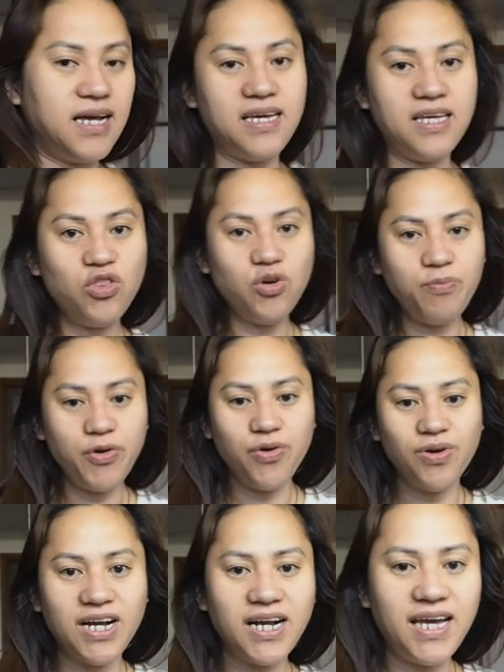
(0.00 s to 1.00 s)
Ito po yung
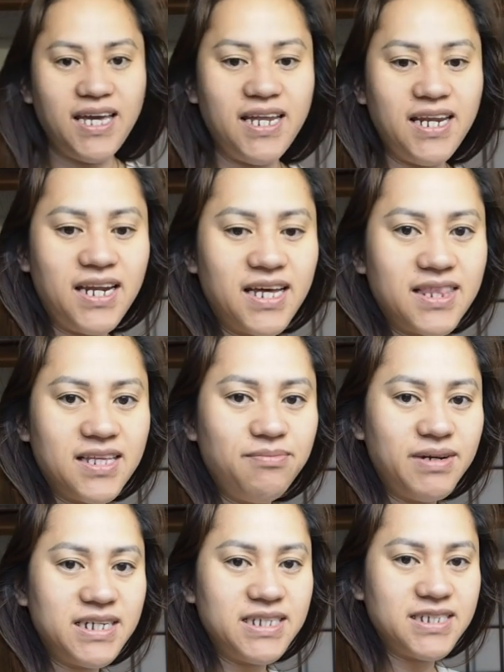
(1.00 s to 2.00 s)
kakainin natin
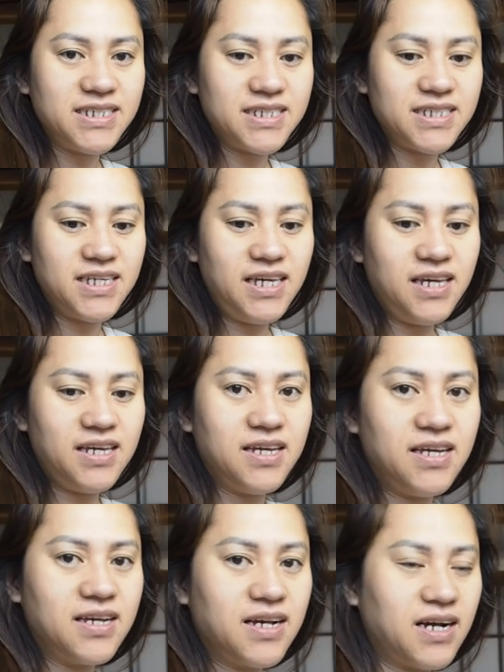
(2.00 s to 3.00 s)
mga sisi.
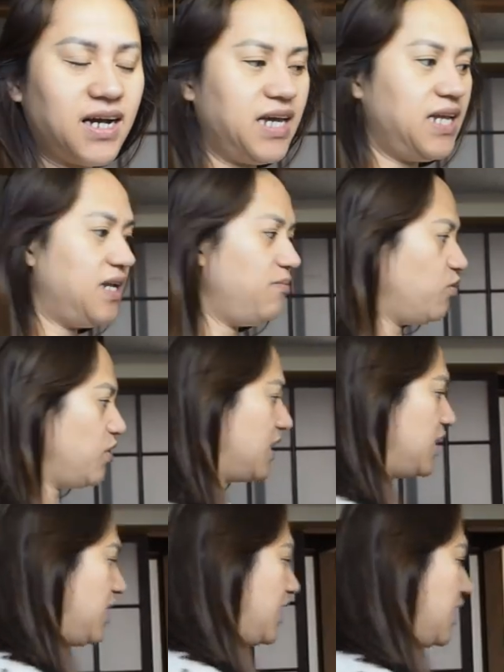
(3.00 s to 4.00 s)
Kakainin po natin